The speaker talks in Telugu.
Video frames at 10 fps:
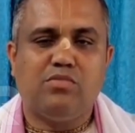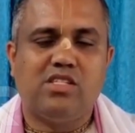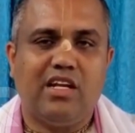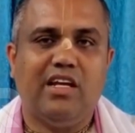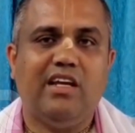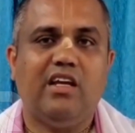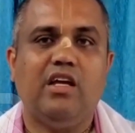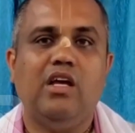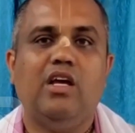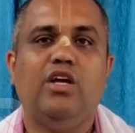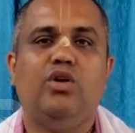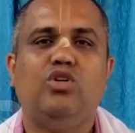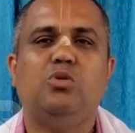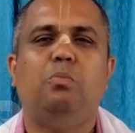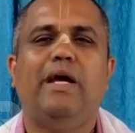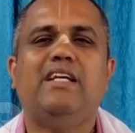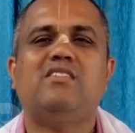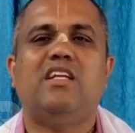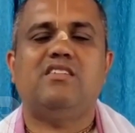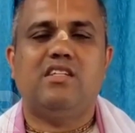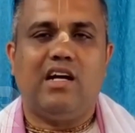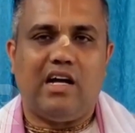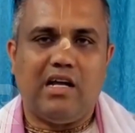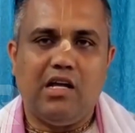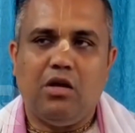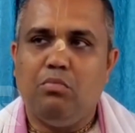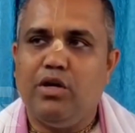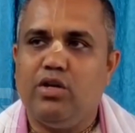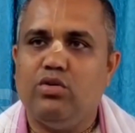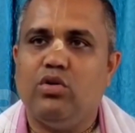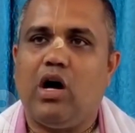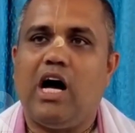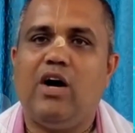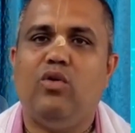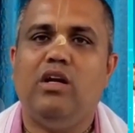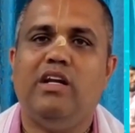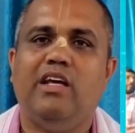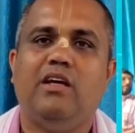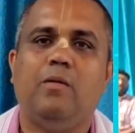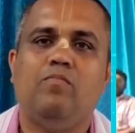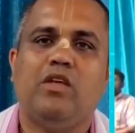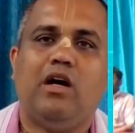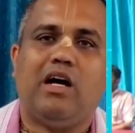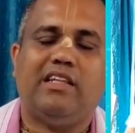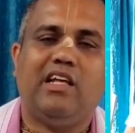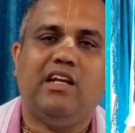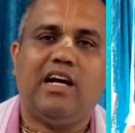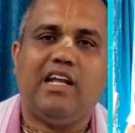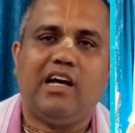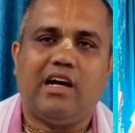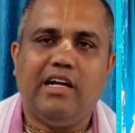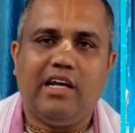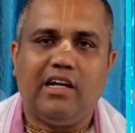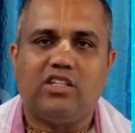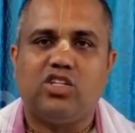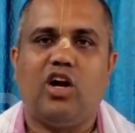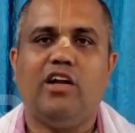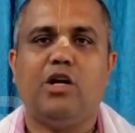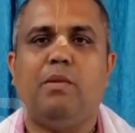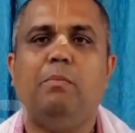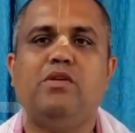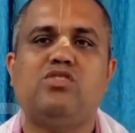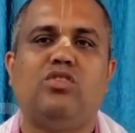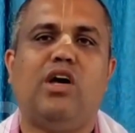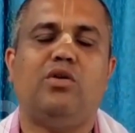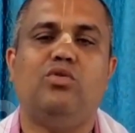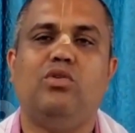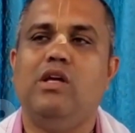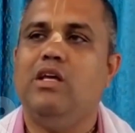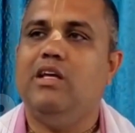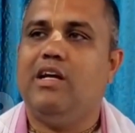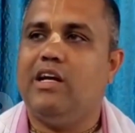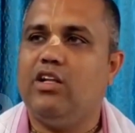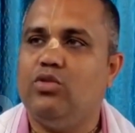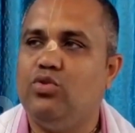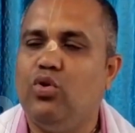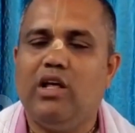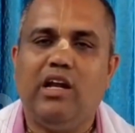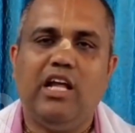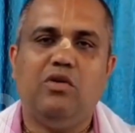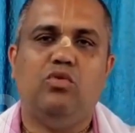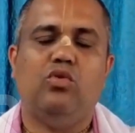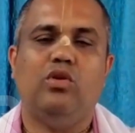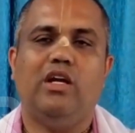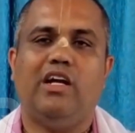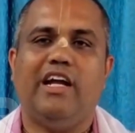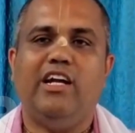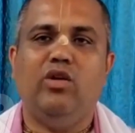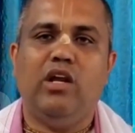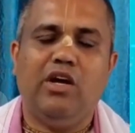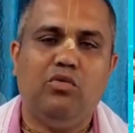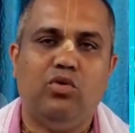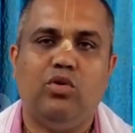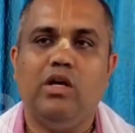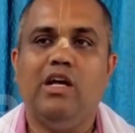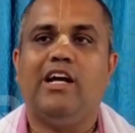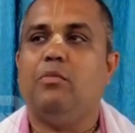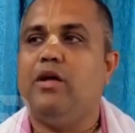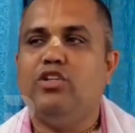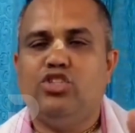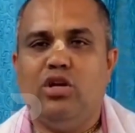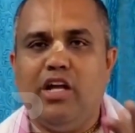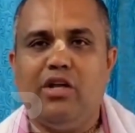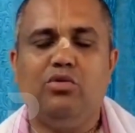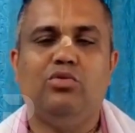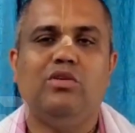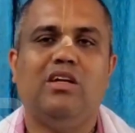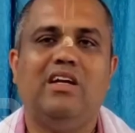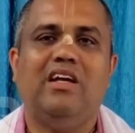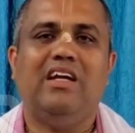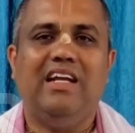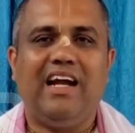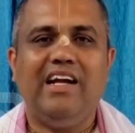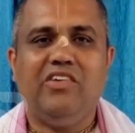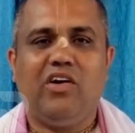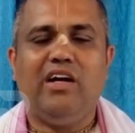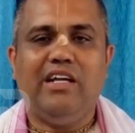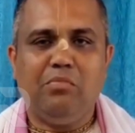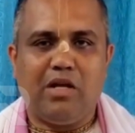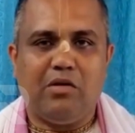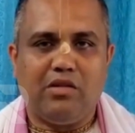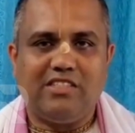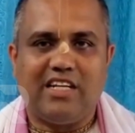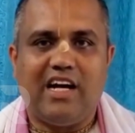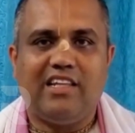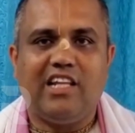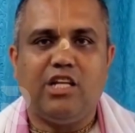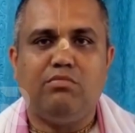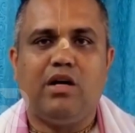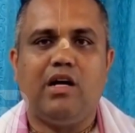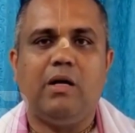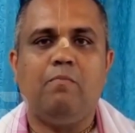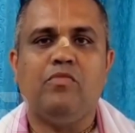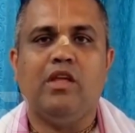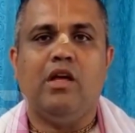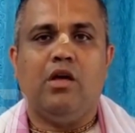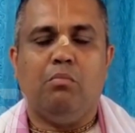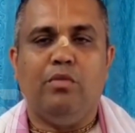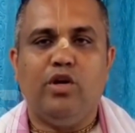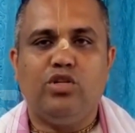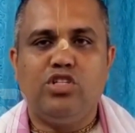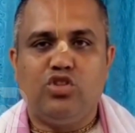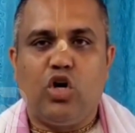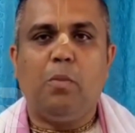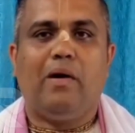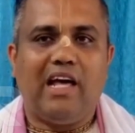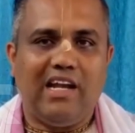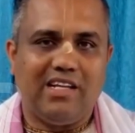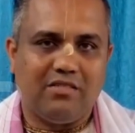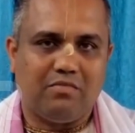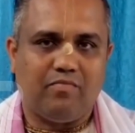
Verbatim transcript: సంస్థని ఈరోజు బేస్లెస్గా మీరు ఆవుల్ని కథల కానా కంటే స్లాటర్కి పంపిస్తున్నారు ఇక్కడ దూడలు లేవు ఇక్కడ ఎడ్లు లేవు ఇక్కడ మనుషులు లేరు వాటి మన సనాతన ధర్మ మీరు వచ్చి తోడ్పడాలి